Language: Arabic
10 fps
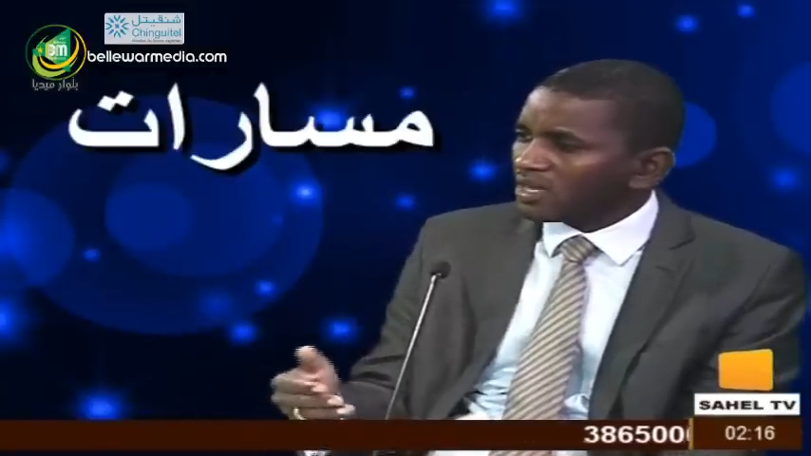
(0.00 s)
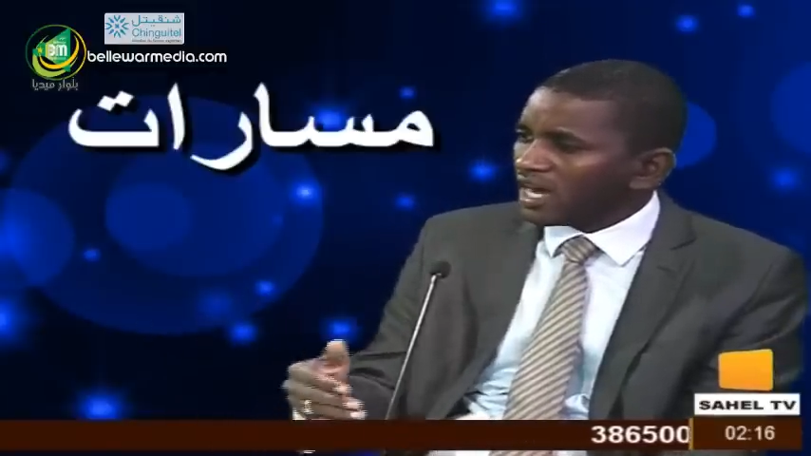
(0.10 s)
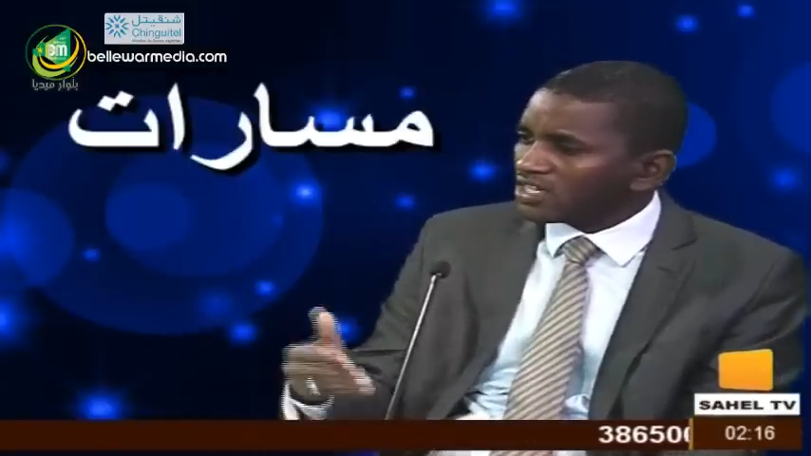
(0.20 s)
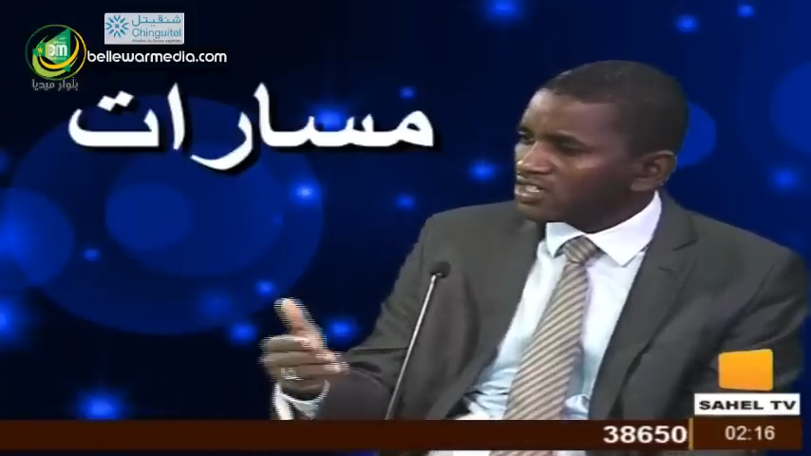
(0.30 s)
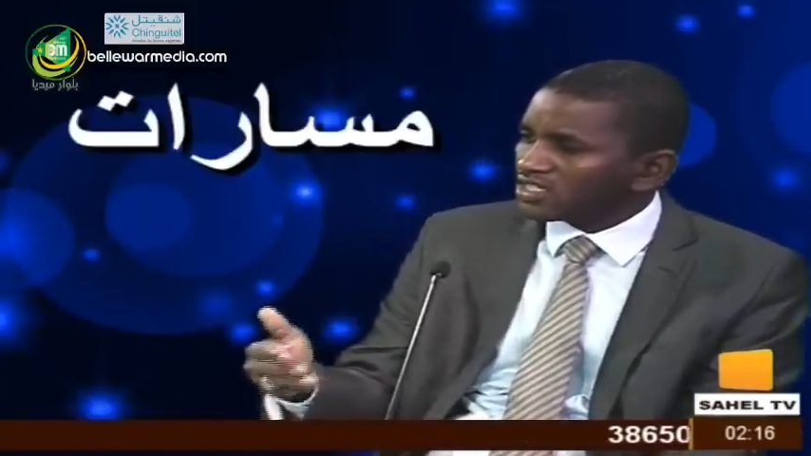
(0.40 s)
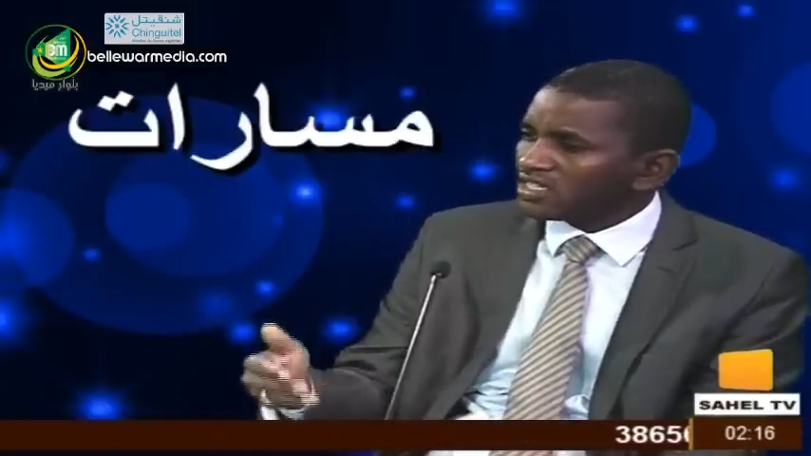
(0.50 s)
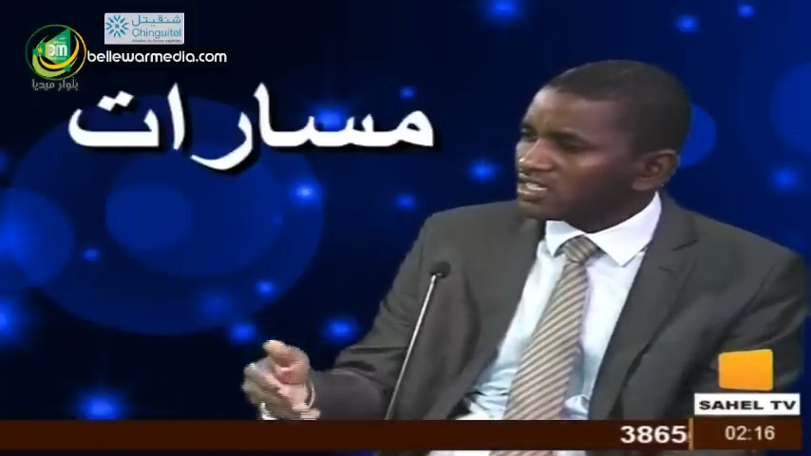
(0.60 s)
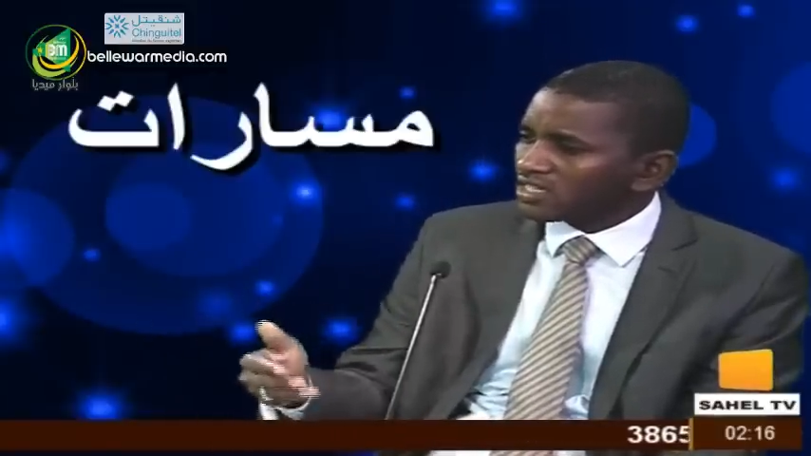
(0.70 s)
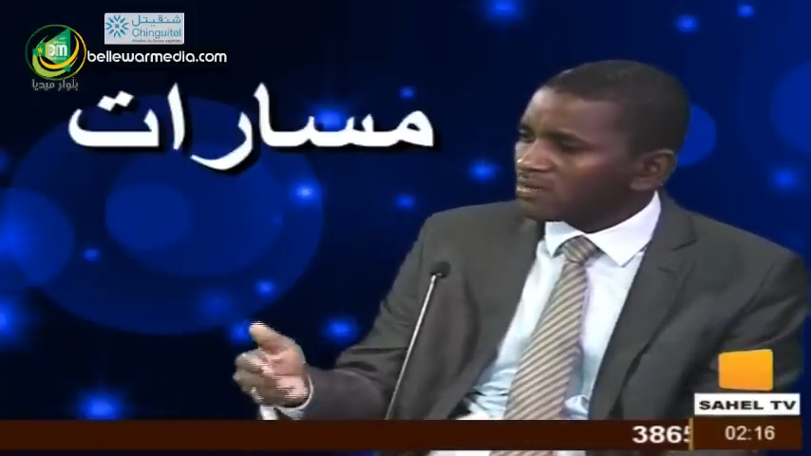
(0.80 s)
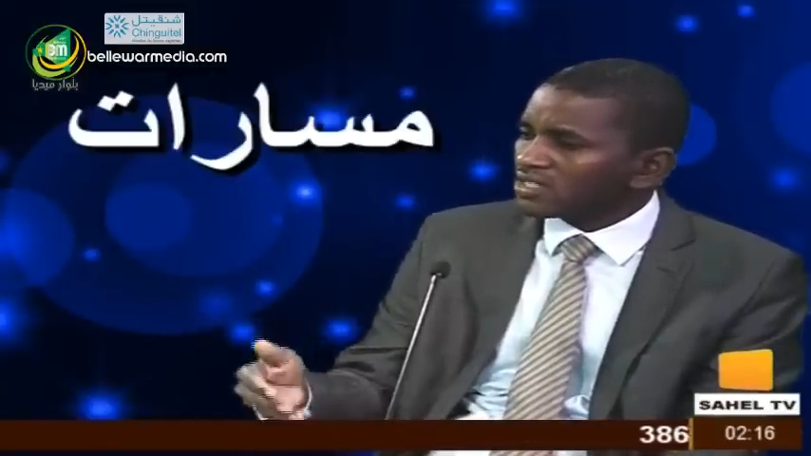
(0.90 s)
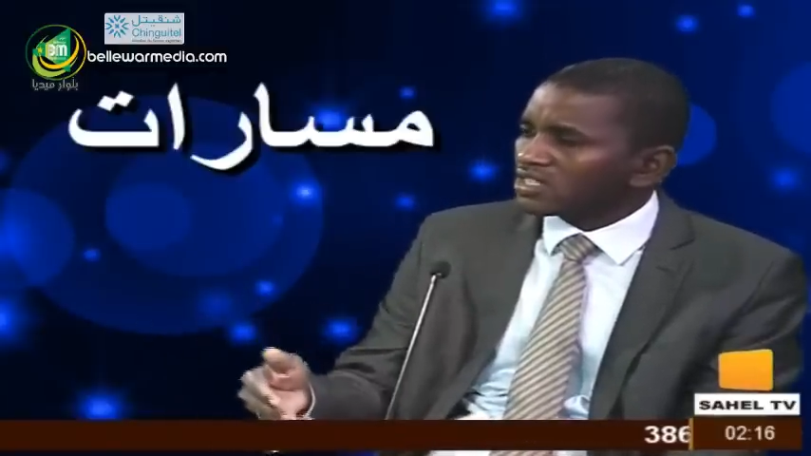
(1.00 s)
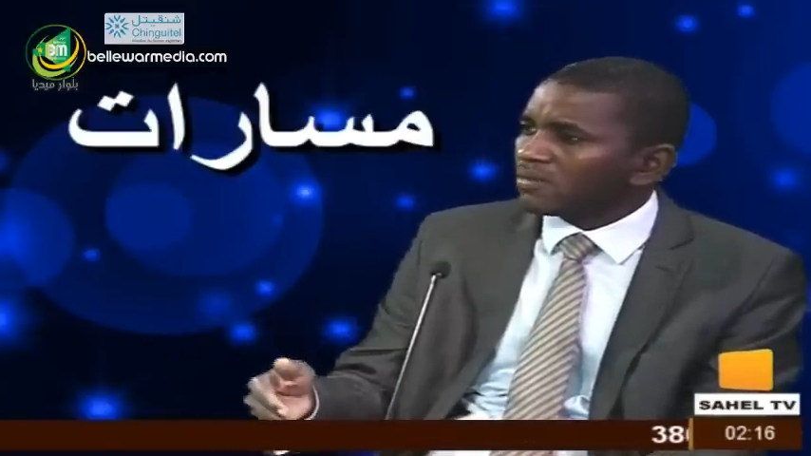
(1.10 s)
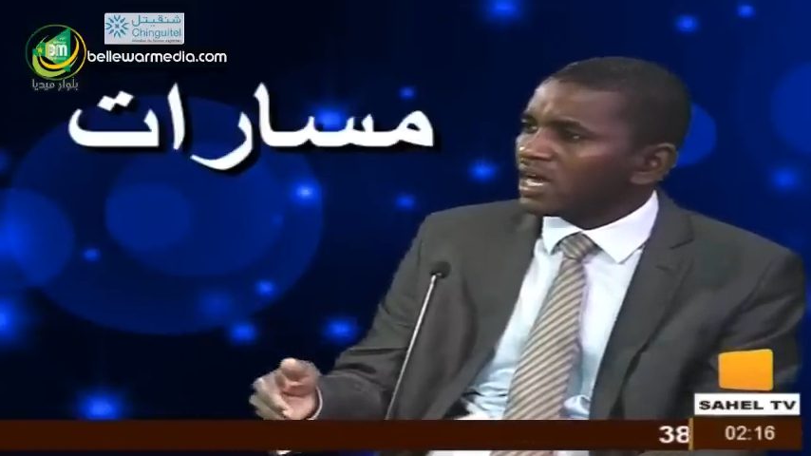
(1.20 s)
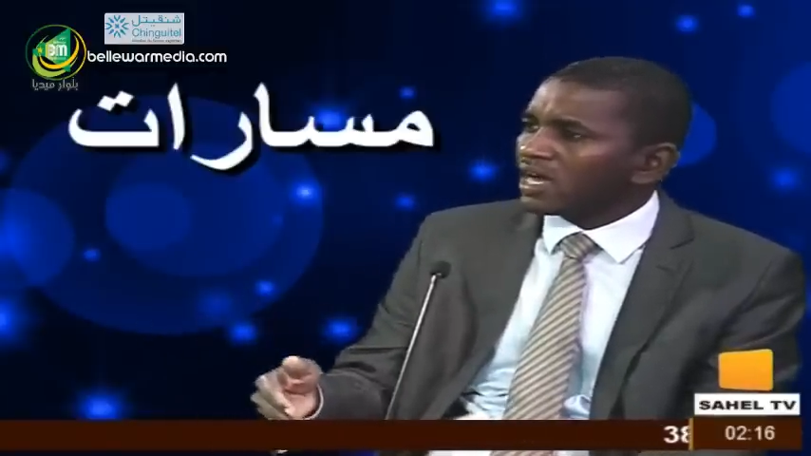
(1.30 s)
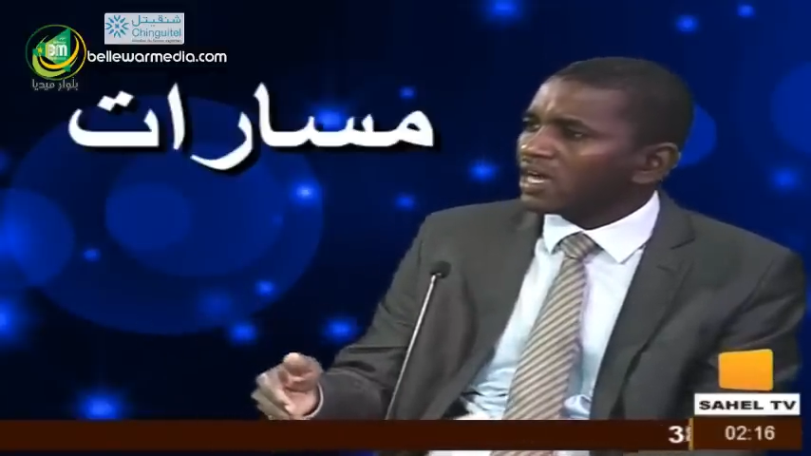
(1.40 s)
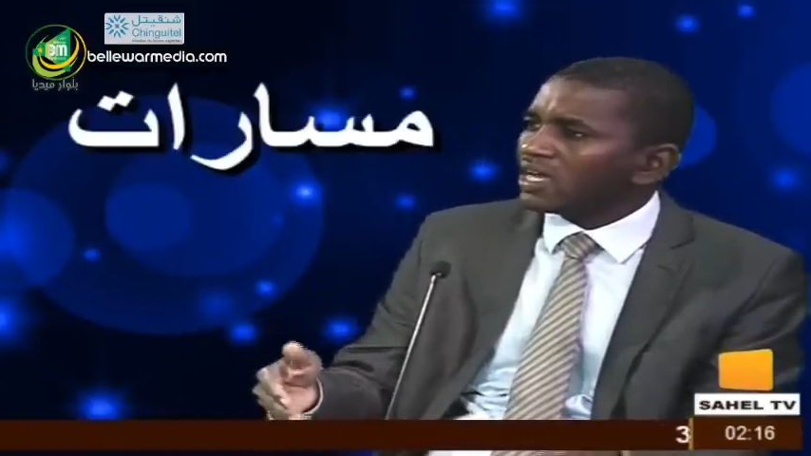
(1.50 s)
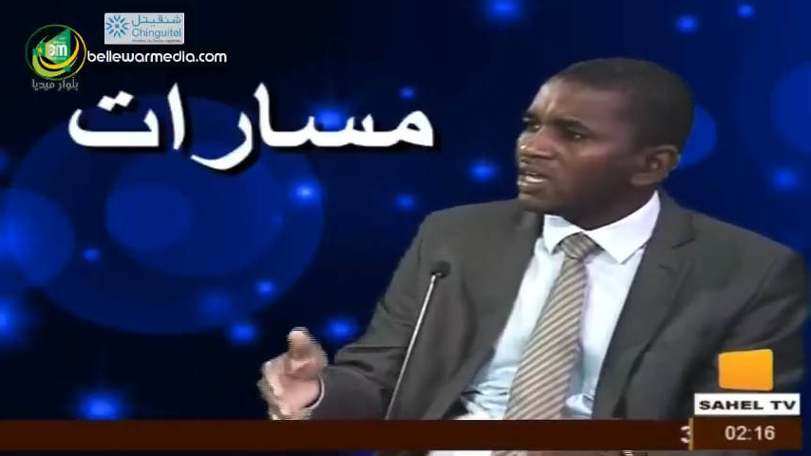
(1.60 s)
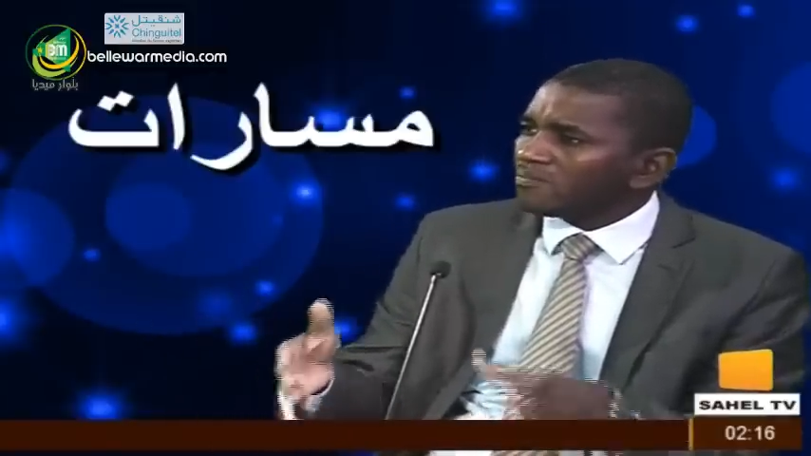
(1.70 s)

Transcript: بحاجة لتتماشى معها